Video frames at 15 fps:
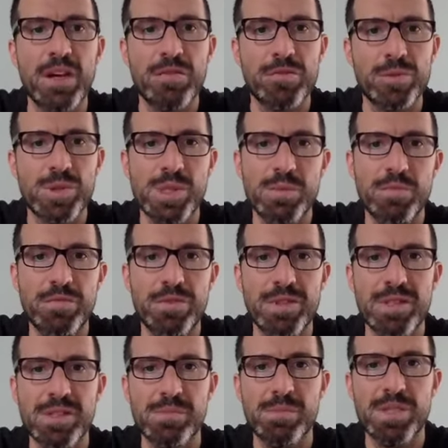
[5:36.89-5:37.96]
Von
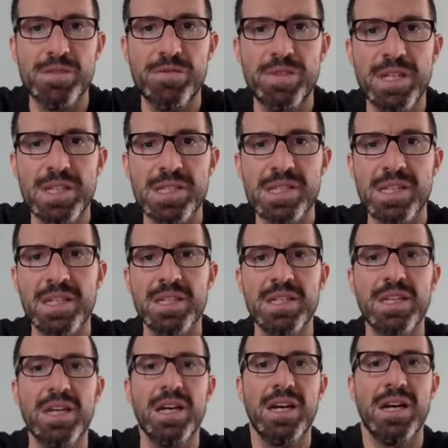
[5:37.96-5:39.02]
7 bis
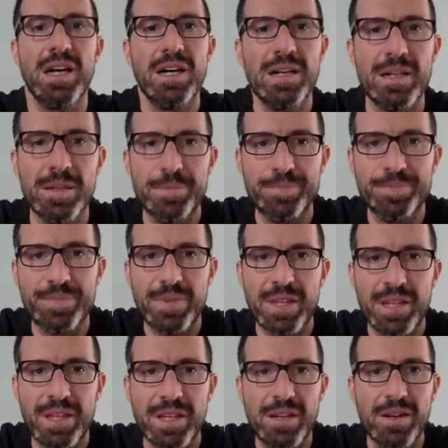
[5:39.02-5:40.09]
14 ähm,
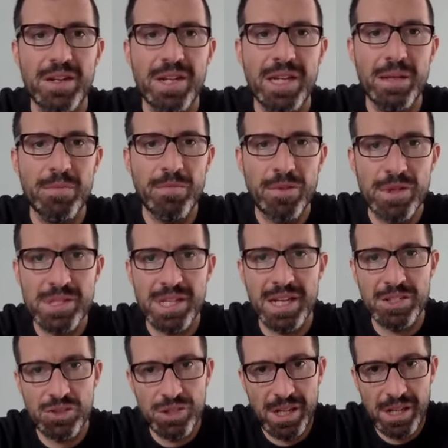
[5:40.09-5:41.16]
kann ich ebenfalls
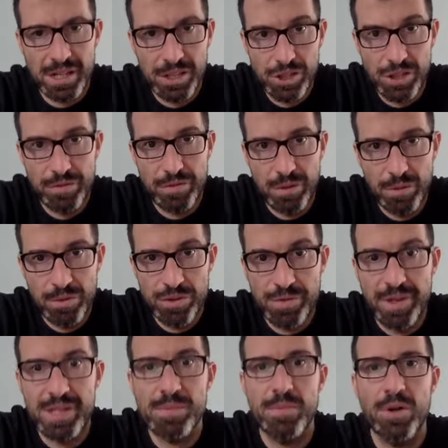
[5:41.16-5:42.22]
Taschengeldgeschäft
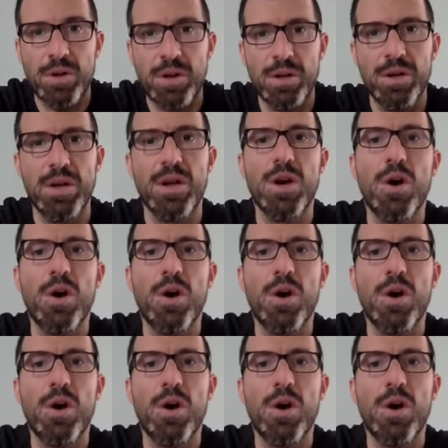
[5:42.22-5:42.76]
logischerweise machen